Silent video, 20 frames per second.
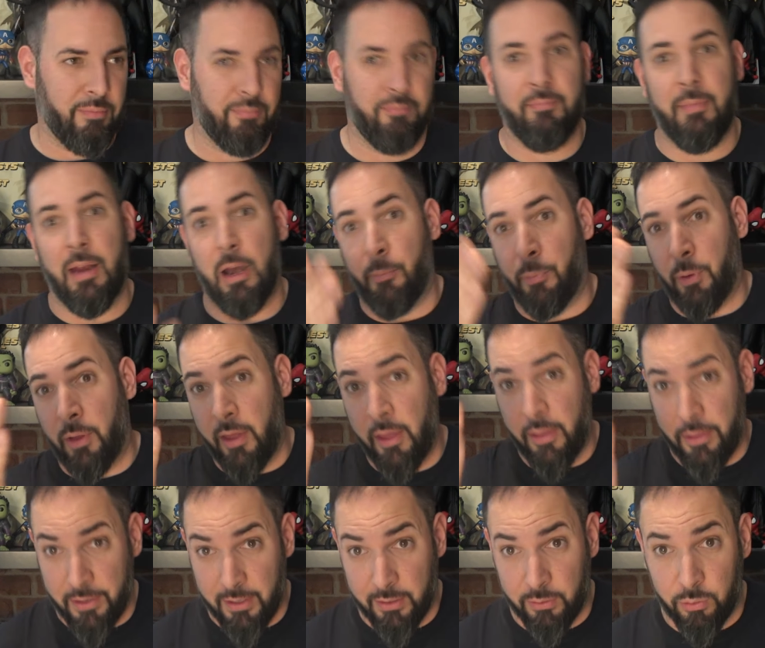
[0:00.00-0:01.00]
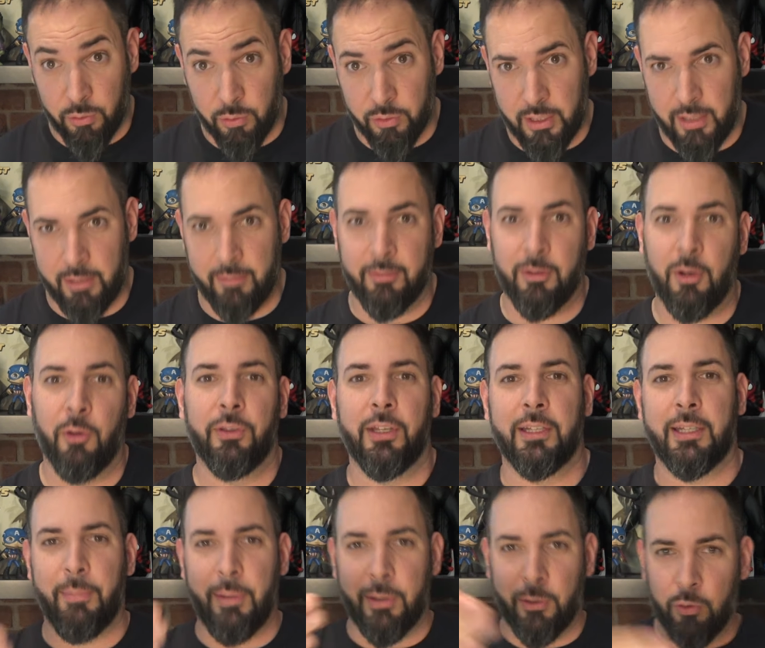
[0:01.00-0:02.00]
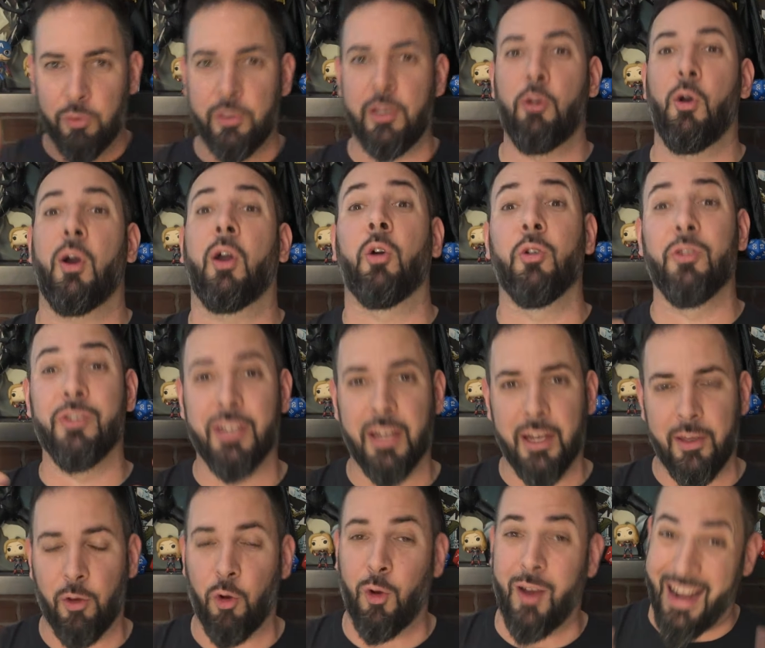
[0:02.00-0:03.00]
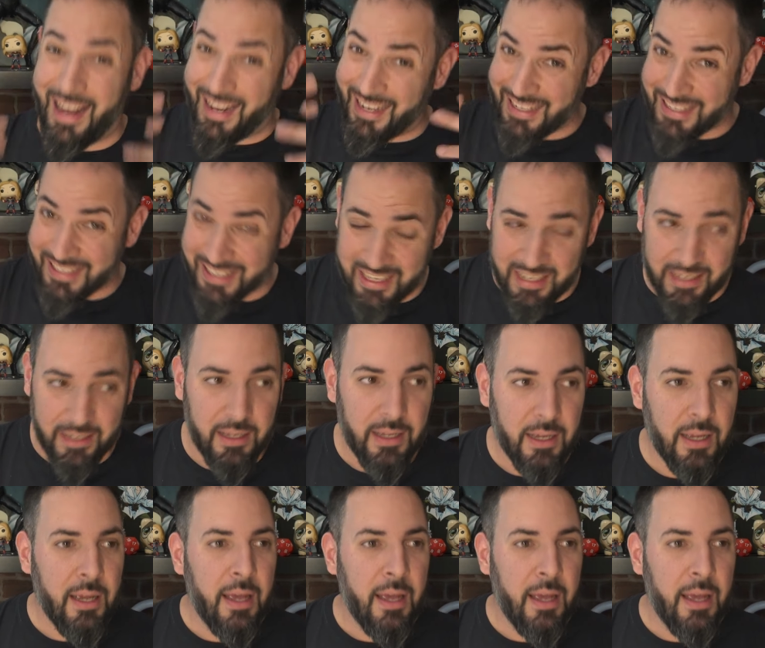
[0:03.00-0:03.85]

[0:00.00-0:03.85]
Me lo puedes decir tú, o sea, contéstame tú si lo has conseguido. Ojalá que sí.